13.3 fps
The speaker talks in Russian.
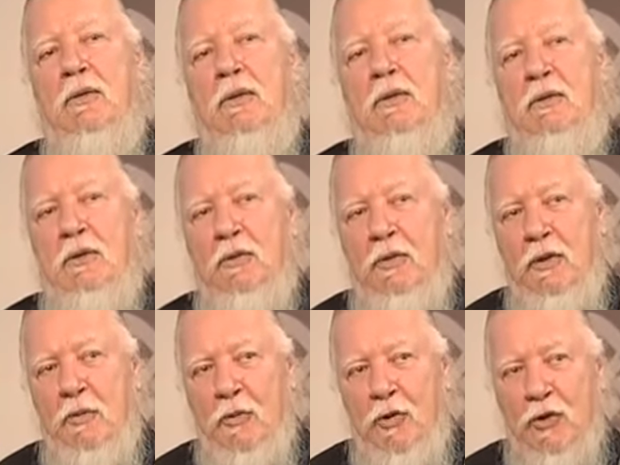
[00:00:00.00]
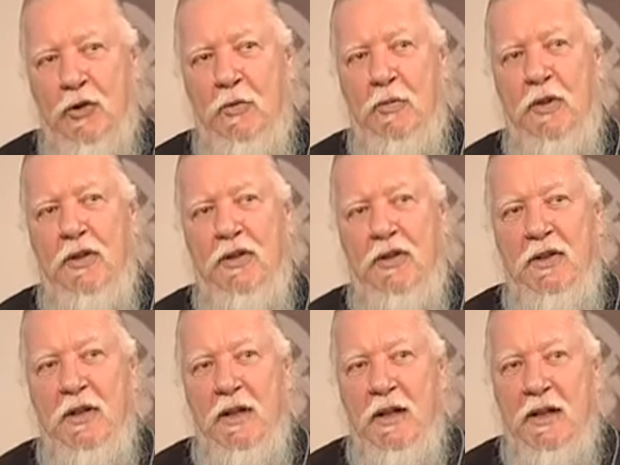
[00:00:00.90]
Вот вы немножко
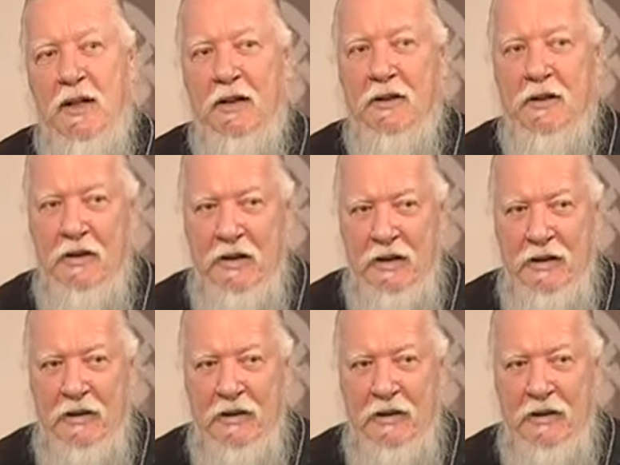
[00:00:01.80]
пояснили, как